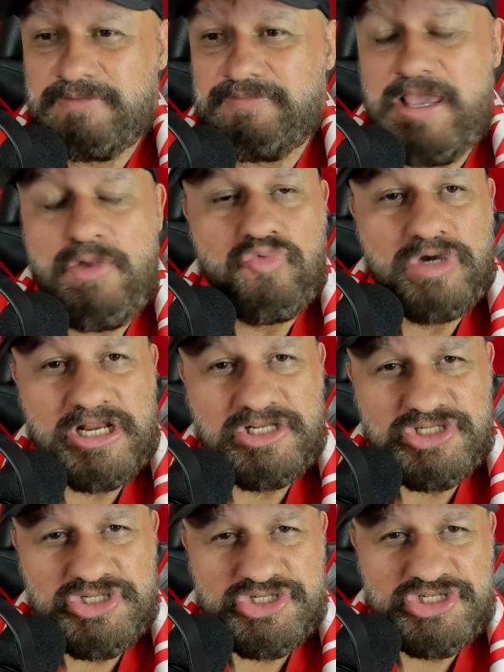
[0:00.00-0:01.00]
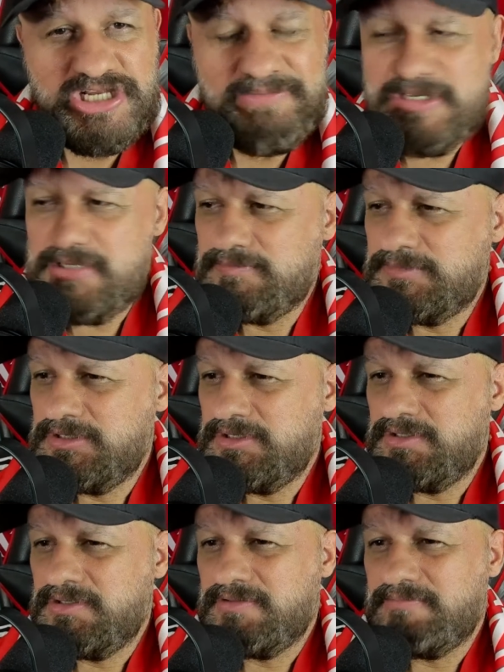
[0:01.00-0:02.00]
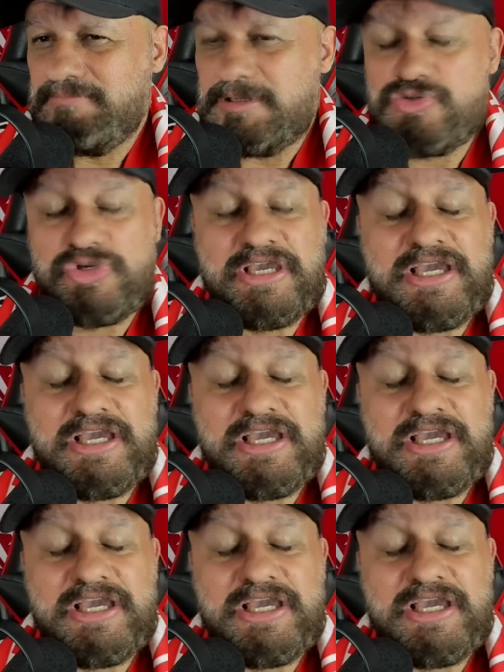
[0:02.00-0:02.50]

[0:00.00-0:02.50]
Tem um grande time, mas o que,